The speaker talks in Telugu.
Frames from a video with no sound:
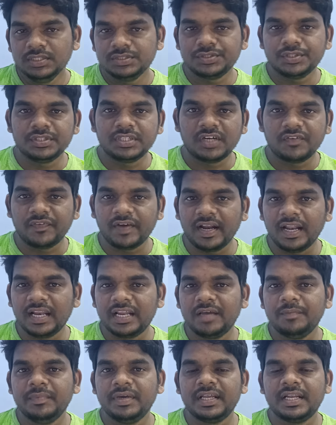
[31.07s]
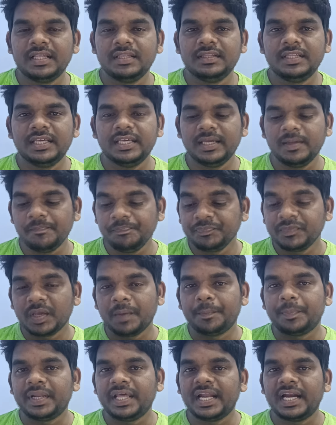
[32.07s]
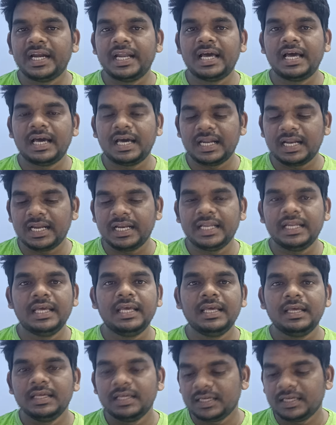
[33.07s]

సో ఇందులో ఫైనల్గా మిగిలింది ప్రేరణ అలానే